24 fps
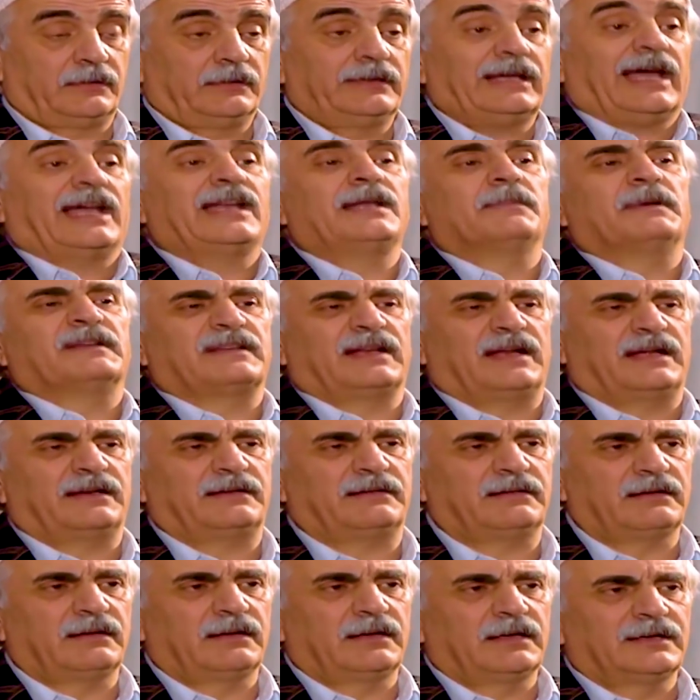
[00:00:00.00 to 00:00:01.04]
يعني
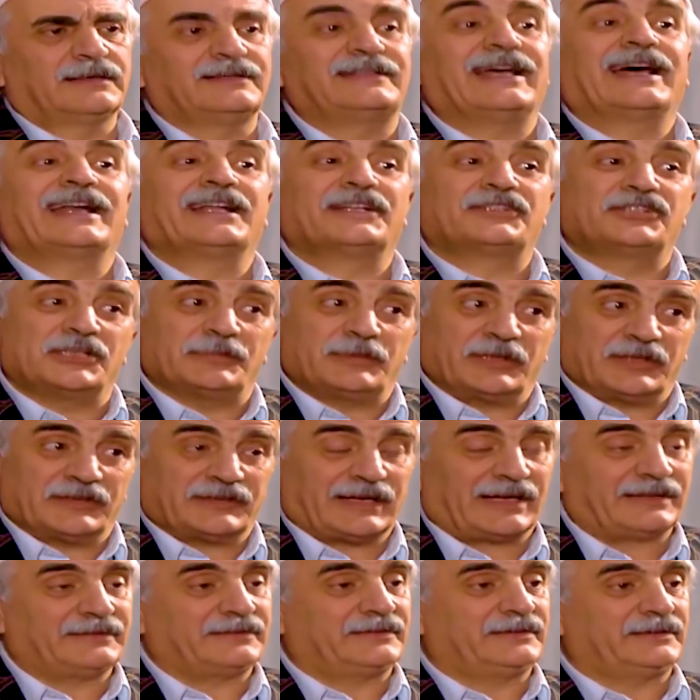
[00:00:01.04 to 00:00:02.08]
مثلا زارت شي
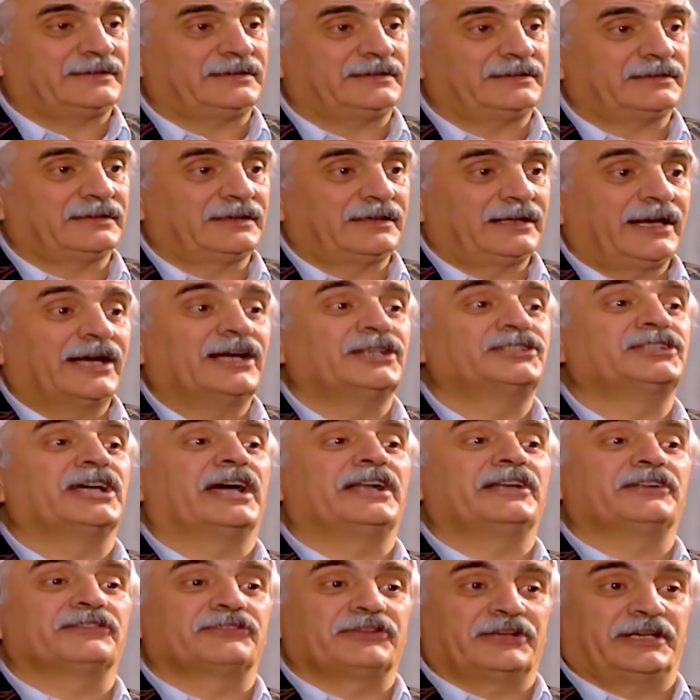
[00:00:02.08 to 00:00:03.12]
بنت عندي
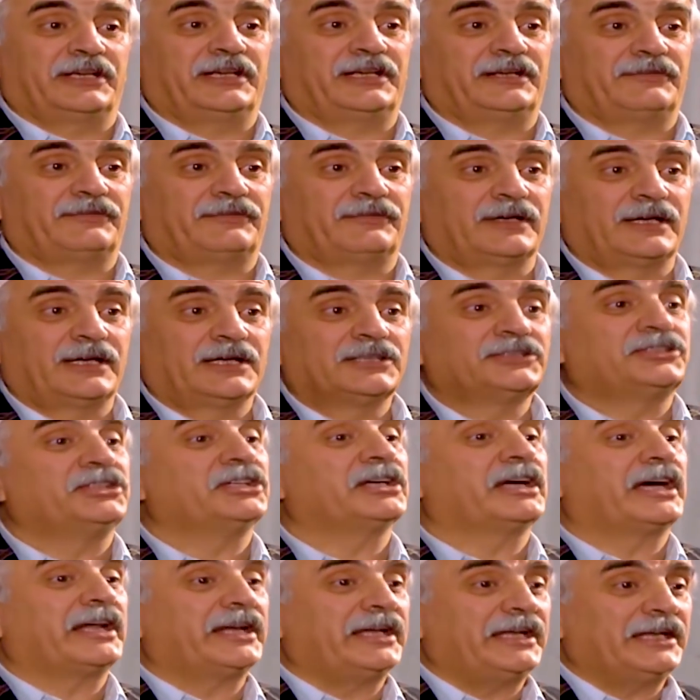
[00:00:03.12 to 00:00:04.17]
اجاني ضيف
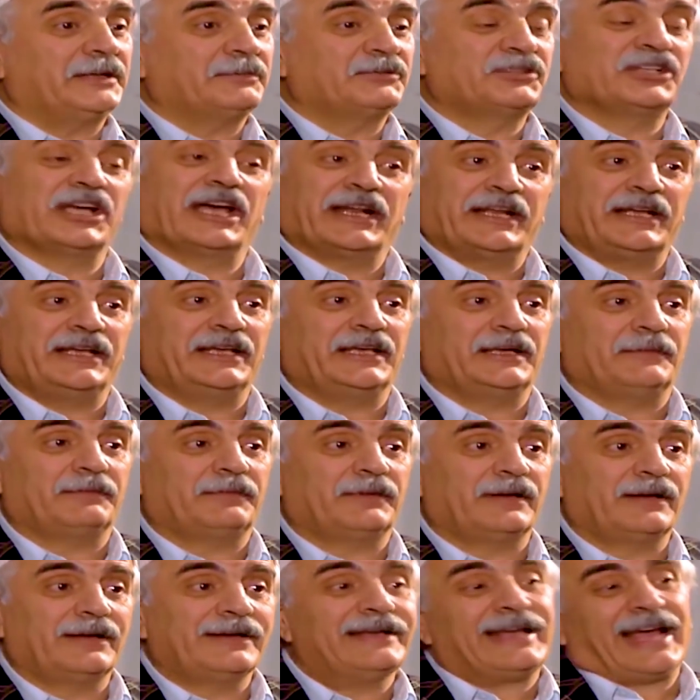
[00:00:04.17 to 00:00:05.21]
شي غريب شي قريب
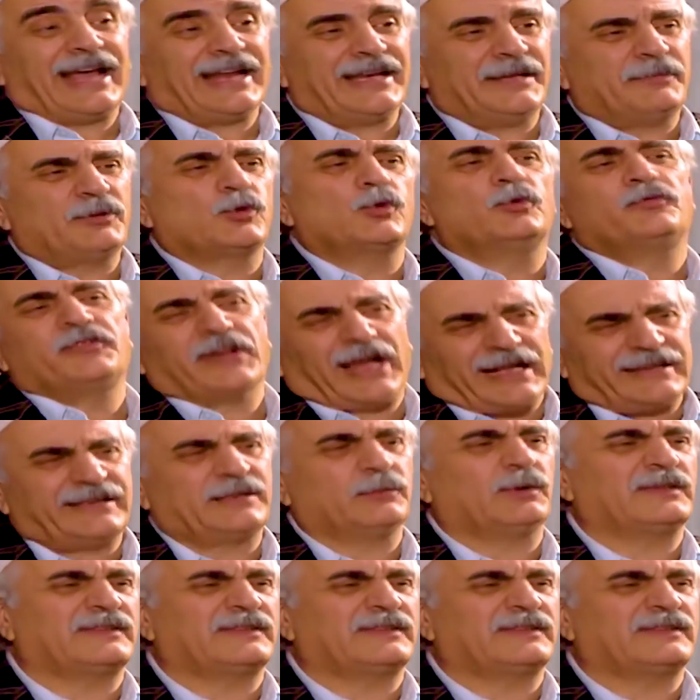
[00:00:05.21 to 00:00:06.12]
يعني بيكون في عندي